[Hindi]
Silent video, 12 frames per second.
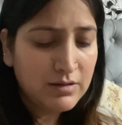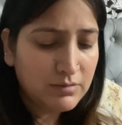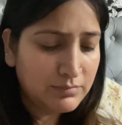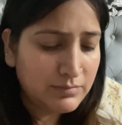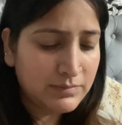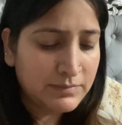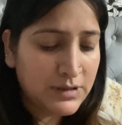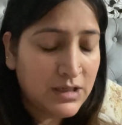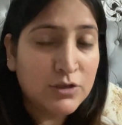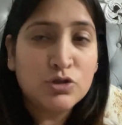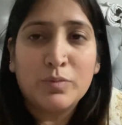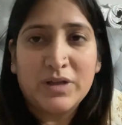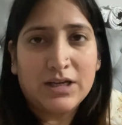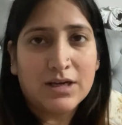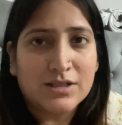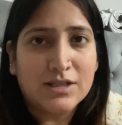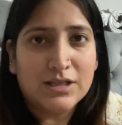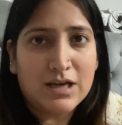जो मेरी
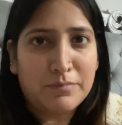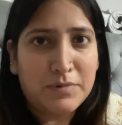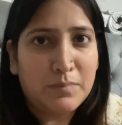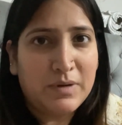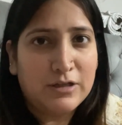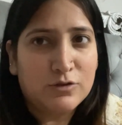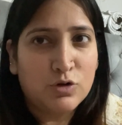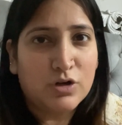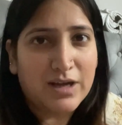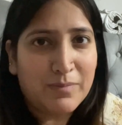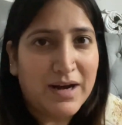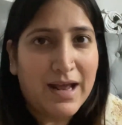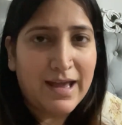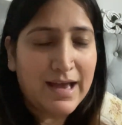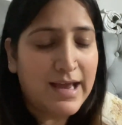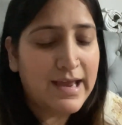कज़न से हमने मिलजुल के बनाया